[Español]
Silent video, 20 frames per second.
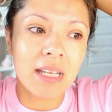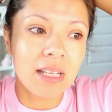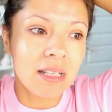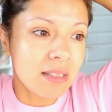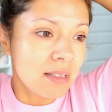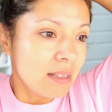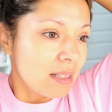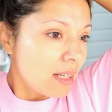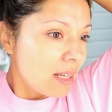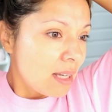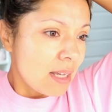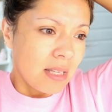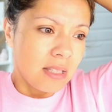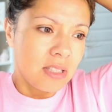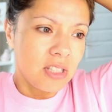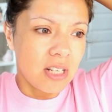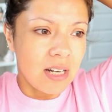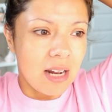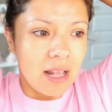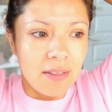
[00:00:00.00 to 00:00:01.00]
y
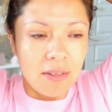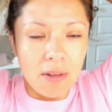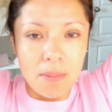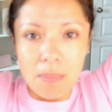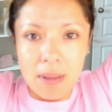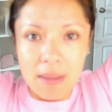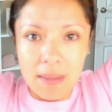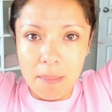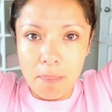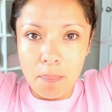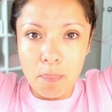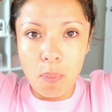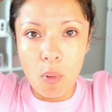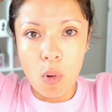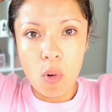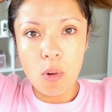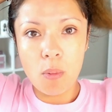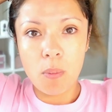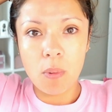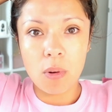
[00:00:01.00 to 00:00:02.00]
llenándome de
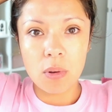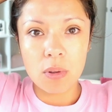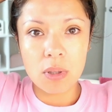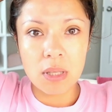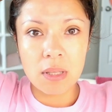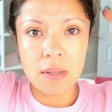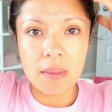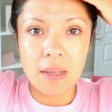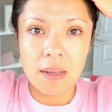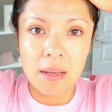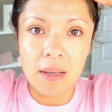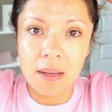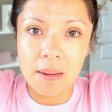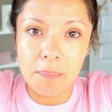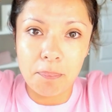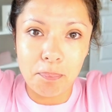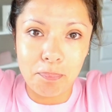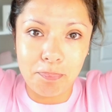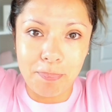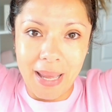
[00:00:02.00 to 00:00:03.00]
polvo y
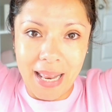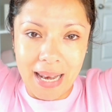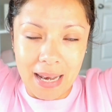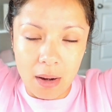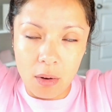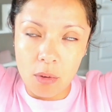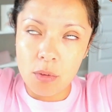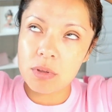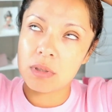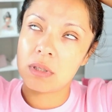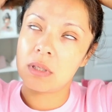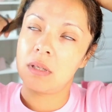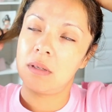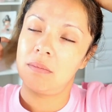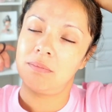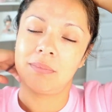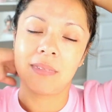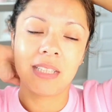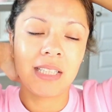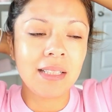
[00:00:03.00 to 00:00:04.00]
de pelos
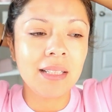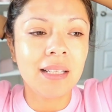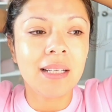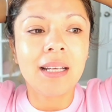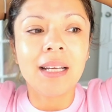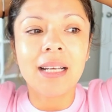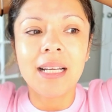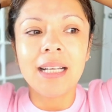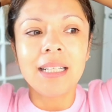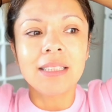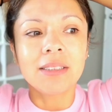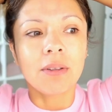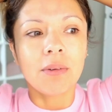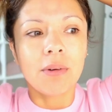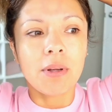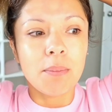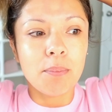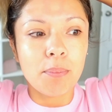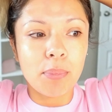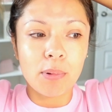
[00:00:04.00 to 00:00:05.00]
y eso
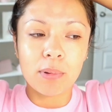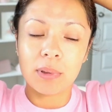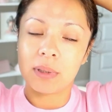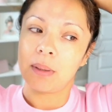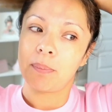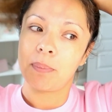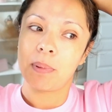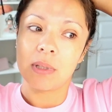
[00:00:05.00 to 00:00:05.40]
no importa.